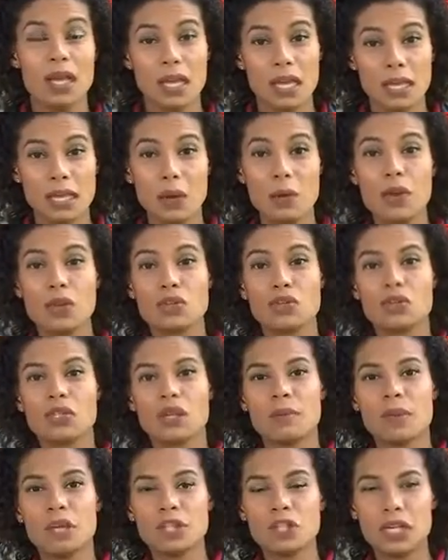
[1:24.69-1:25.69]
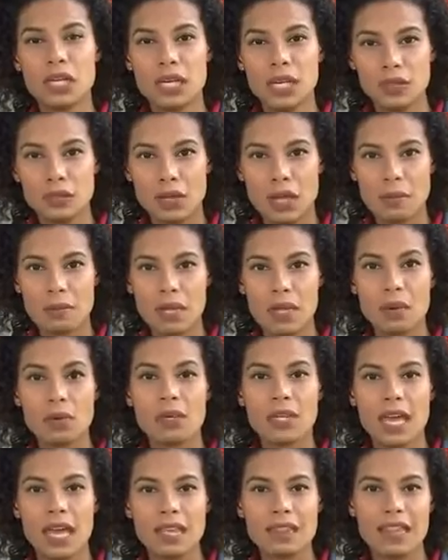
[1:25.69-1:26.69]
então é justamente Leandro Damião
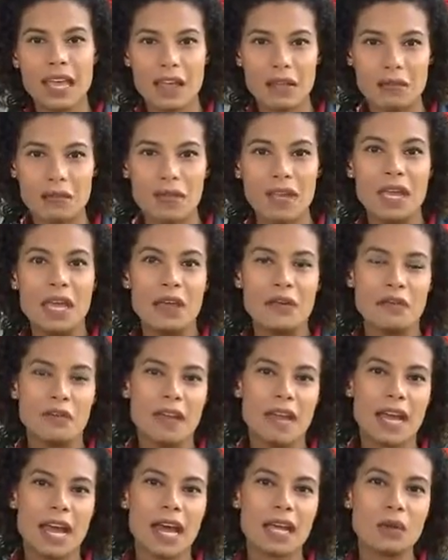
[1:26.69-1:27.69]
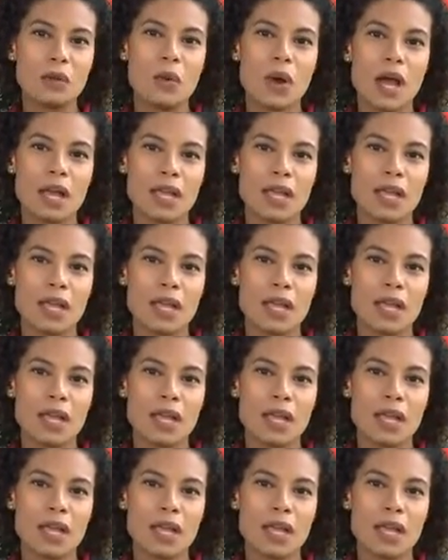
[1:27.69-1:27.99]
quem deve ficar no,